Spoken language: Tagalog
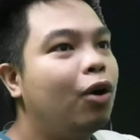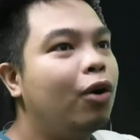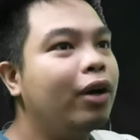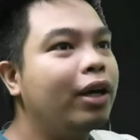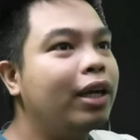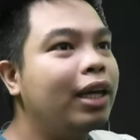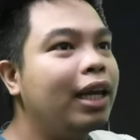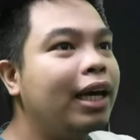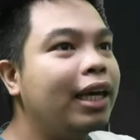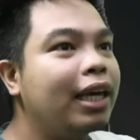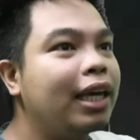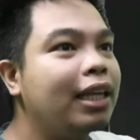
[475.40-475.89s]

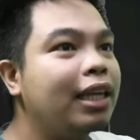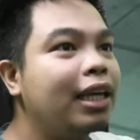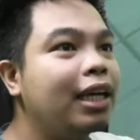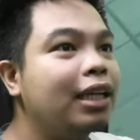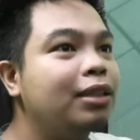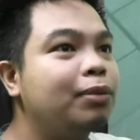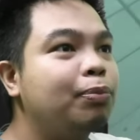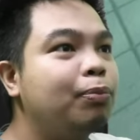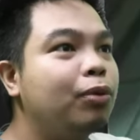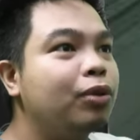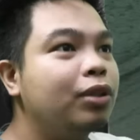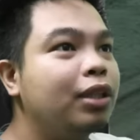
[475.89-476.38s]
Okay lang yan
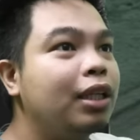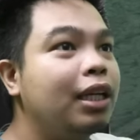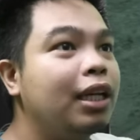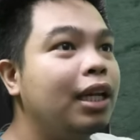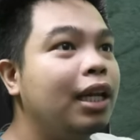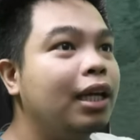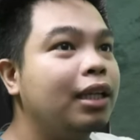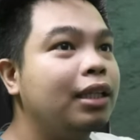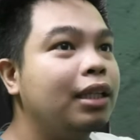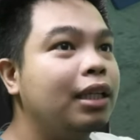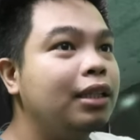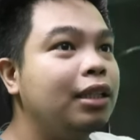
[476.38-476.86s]
guys. Buti na
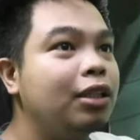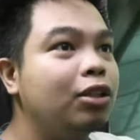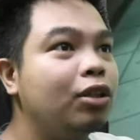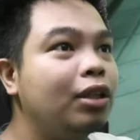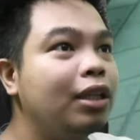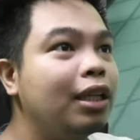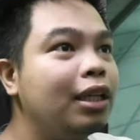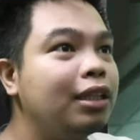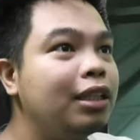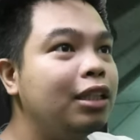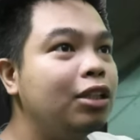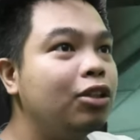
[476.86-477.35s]
lang. Nandito,
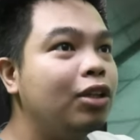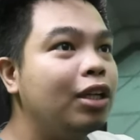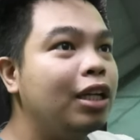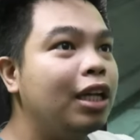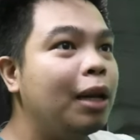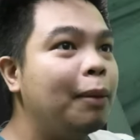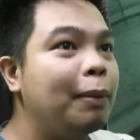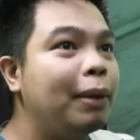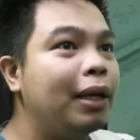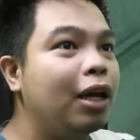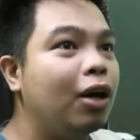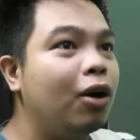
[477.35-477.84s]
nandito na
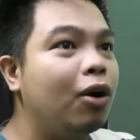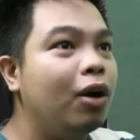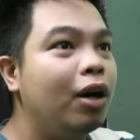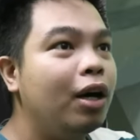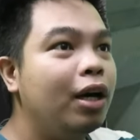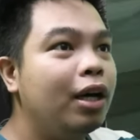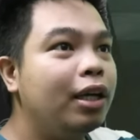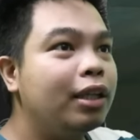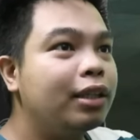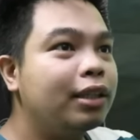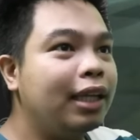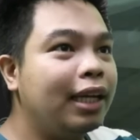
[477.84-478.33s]
naman
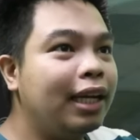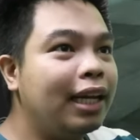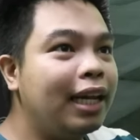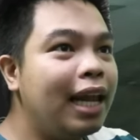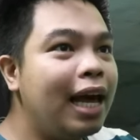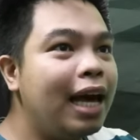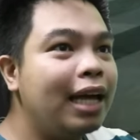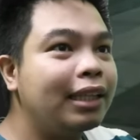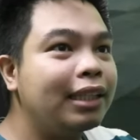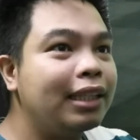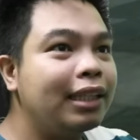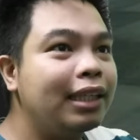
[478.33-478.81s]
ako. Tara
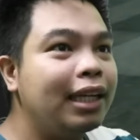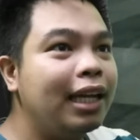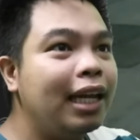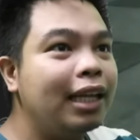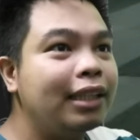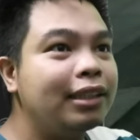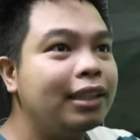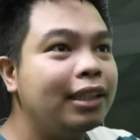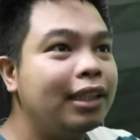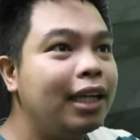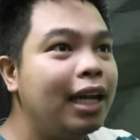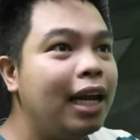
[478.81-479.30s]
na, tara na,
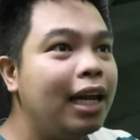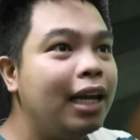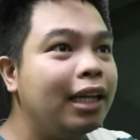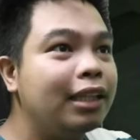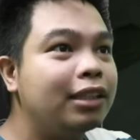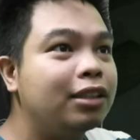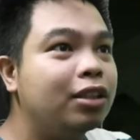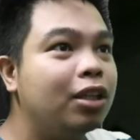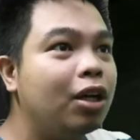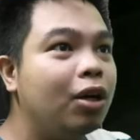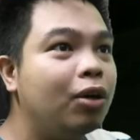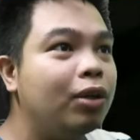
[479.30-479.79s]
tara na.
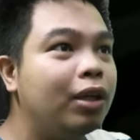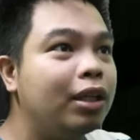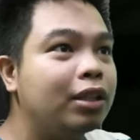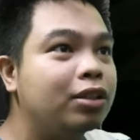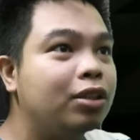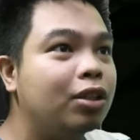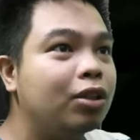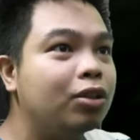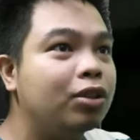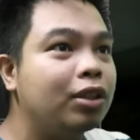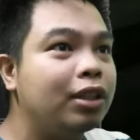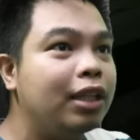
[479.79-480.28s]
Let's go. Let's
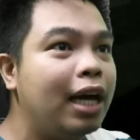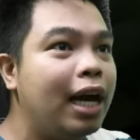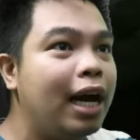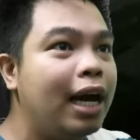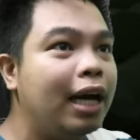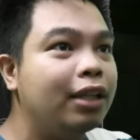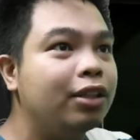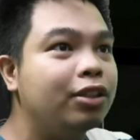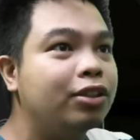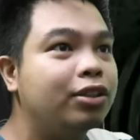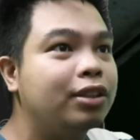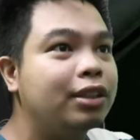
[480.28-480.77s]
go to the
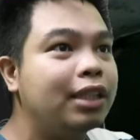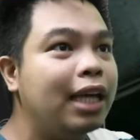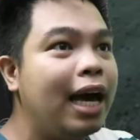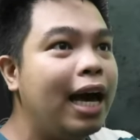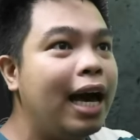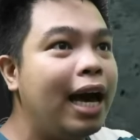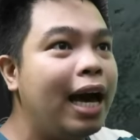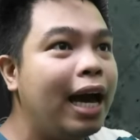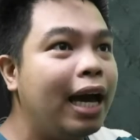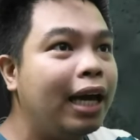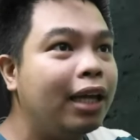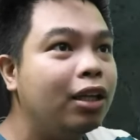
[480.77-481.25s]
other
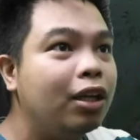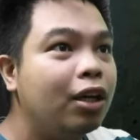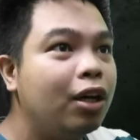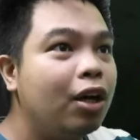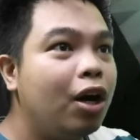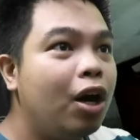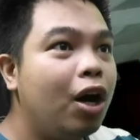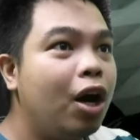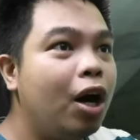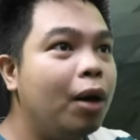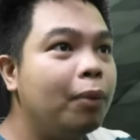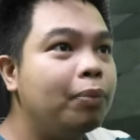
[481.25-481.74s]
side
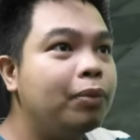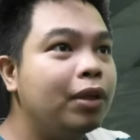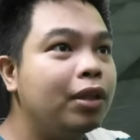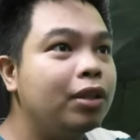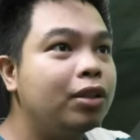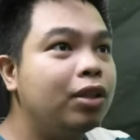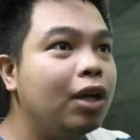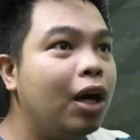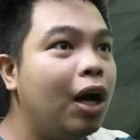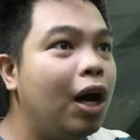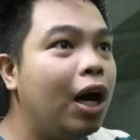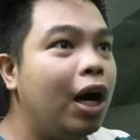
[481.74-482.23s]
of the
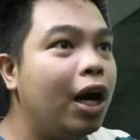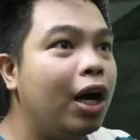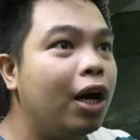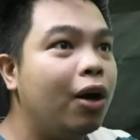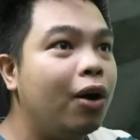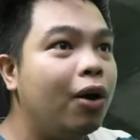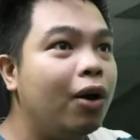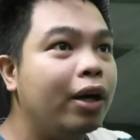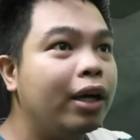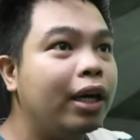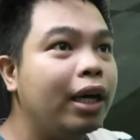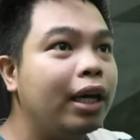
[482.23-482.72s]
door.
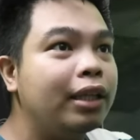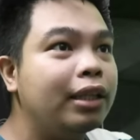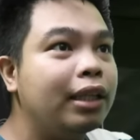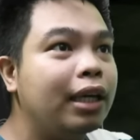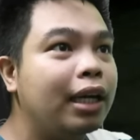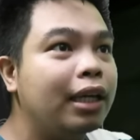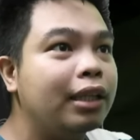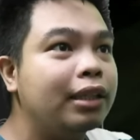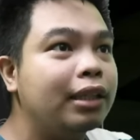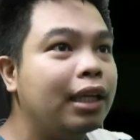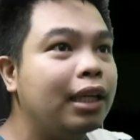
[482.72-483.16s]
Okay, tara,